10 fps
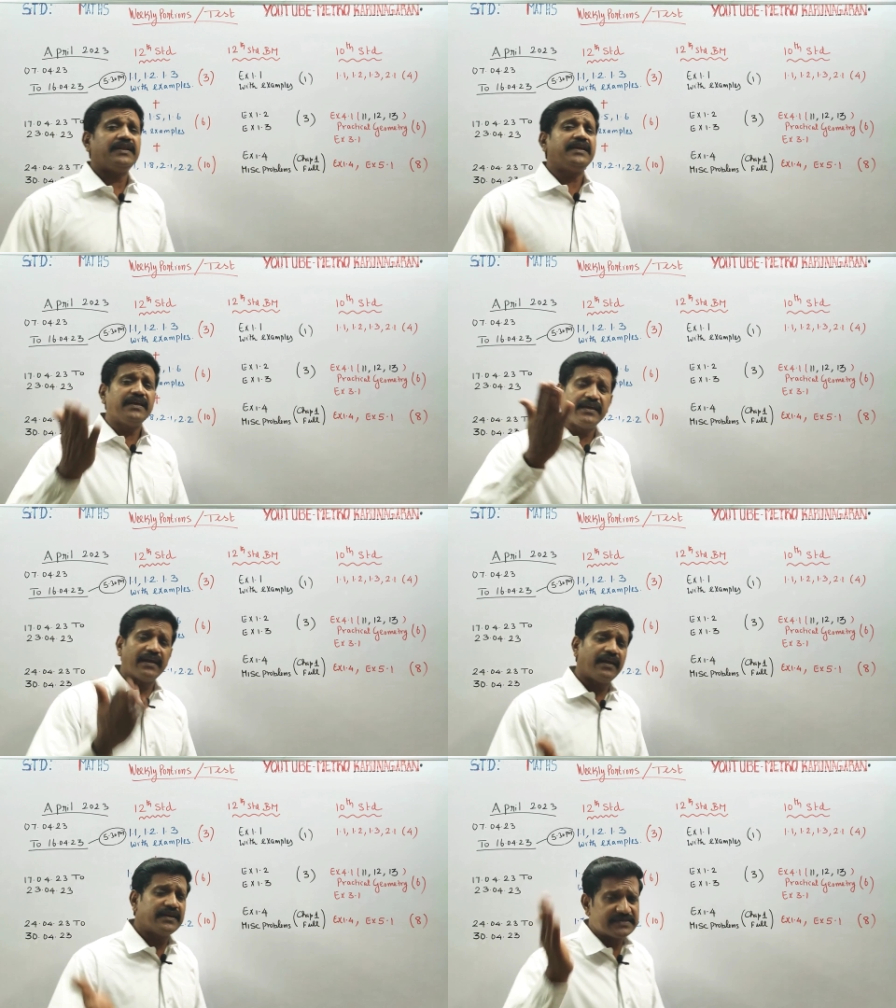
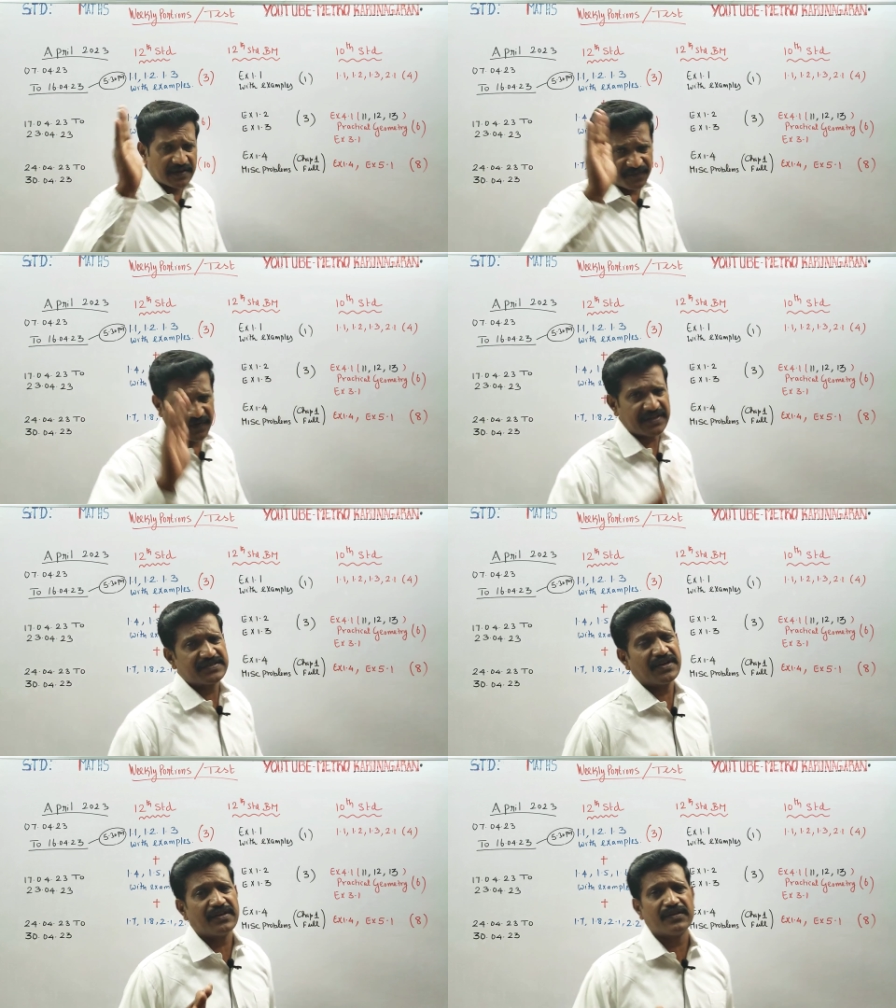நீங்களே செல்ஃப்
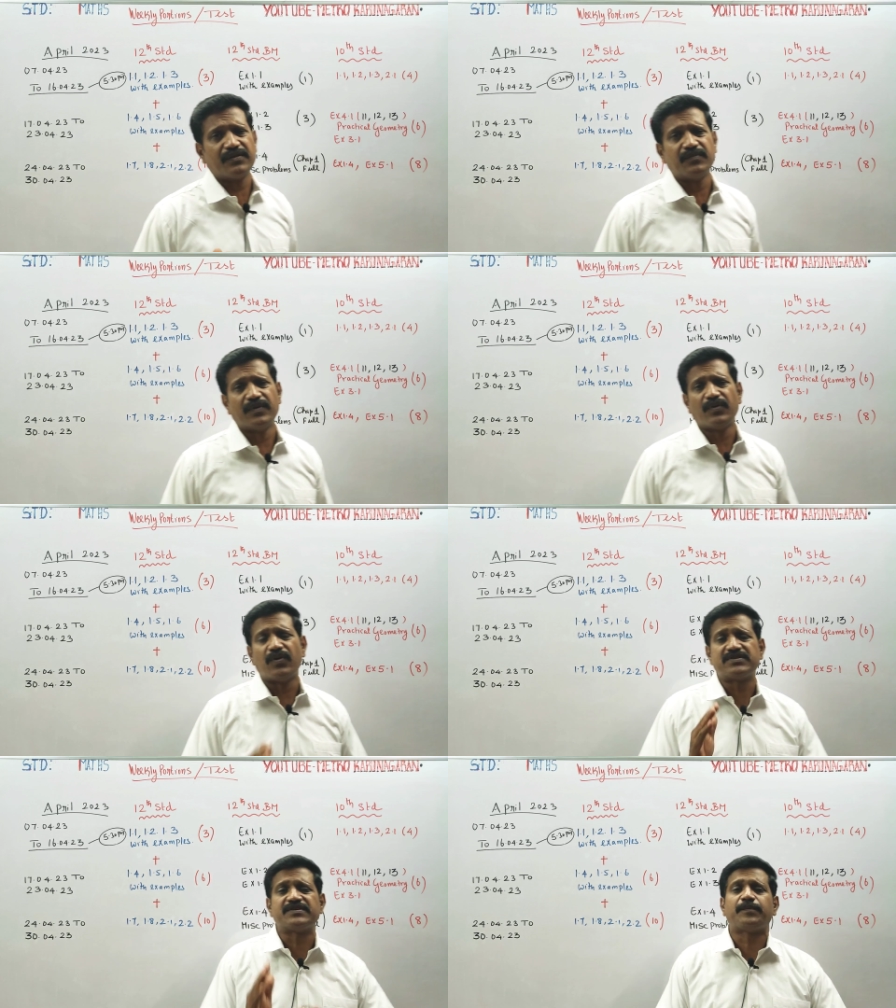டெஸ்ட் எழுதணும்
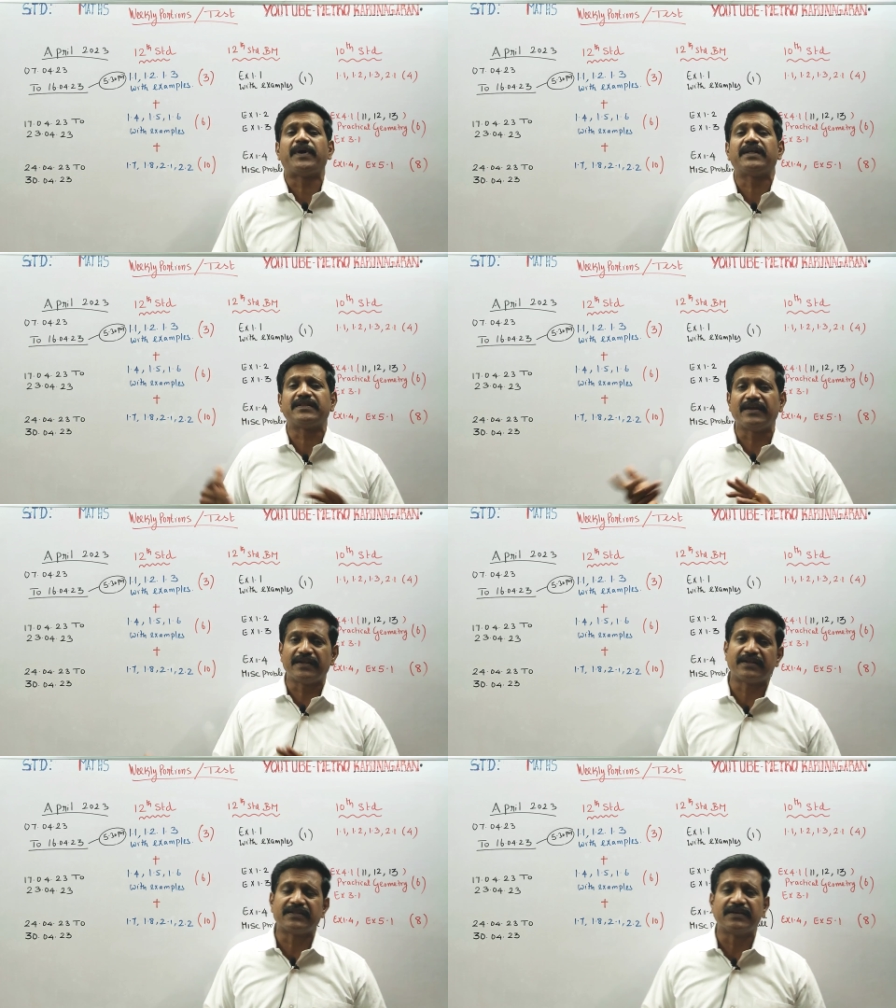நோட்ஸை பார்த்து
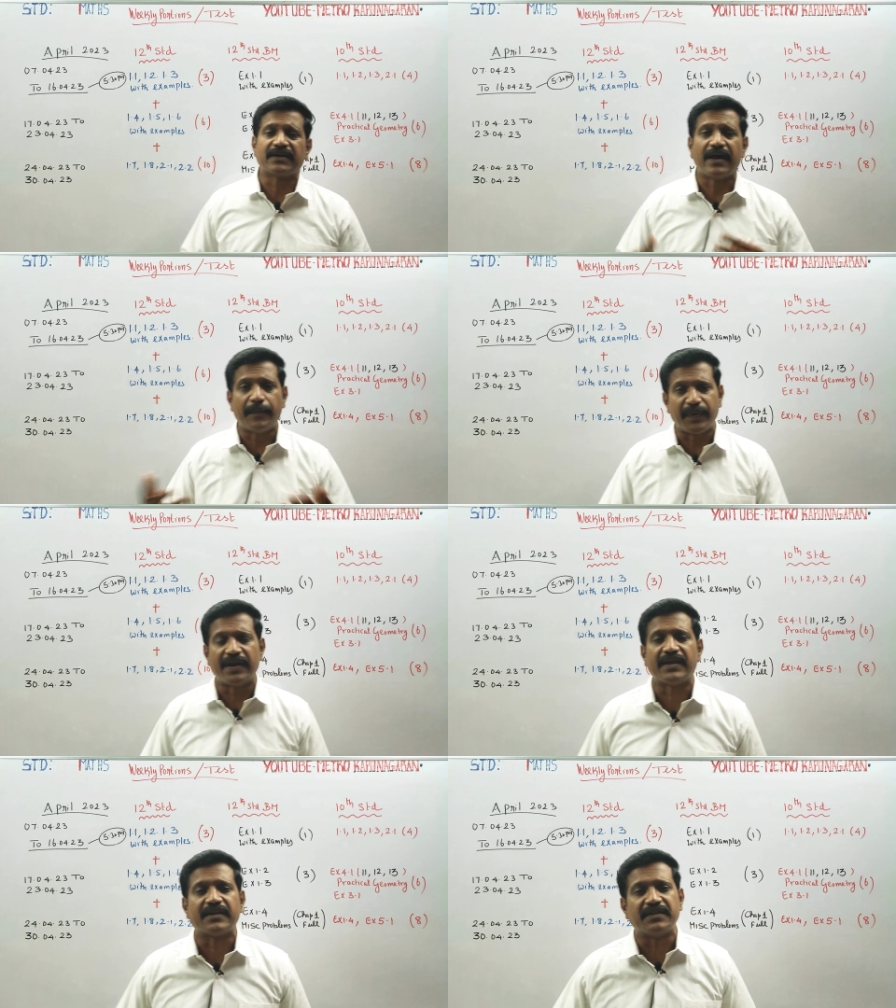எழுதுறது காப்பி
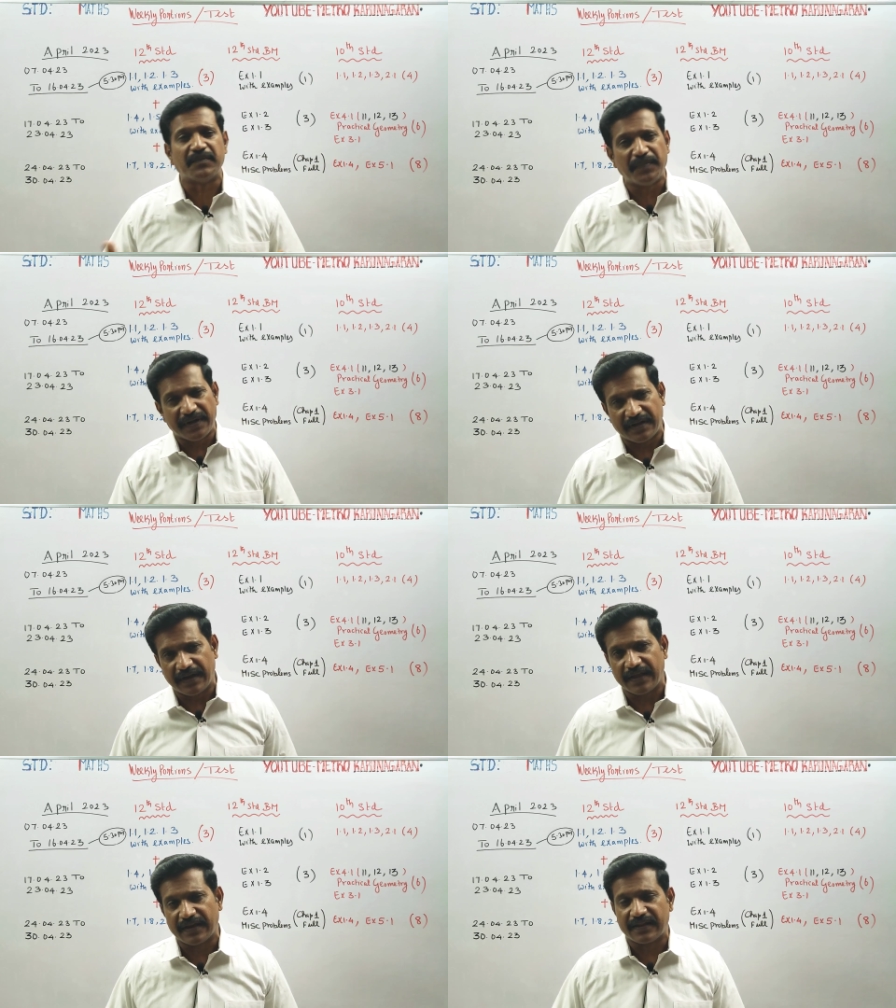அடிக்கிறது பிட்
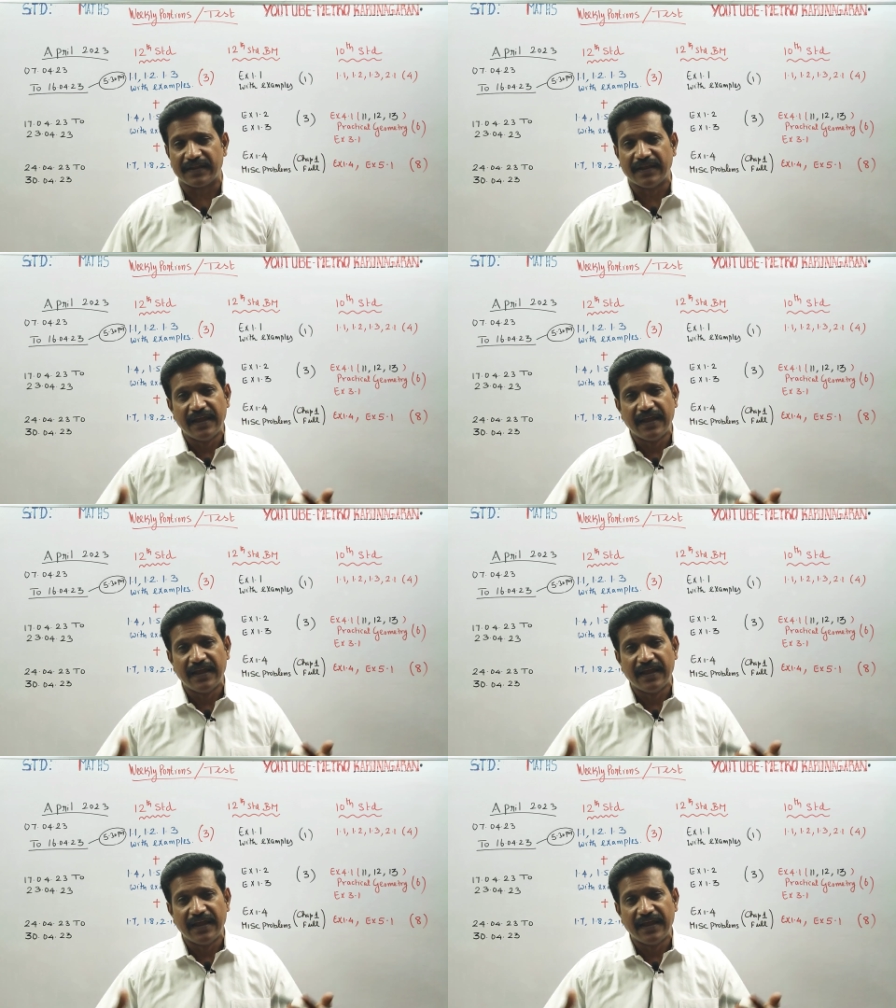அடிக்கிறது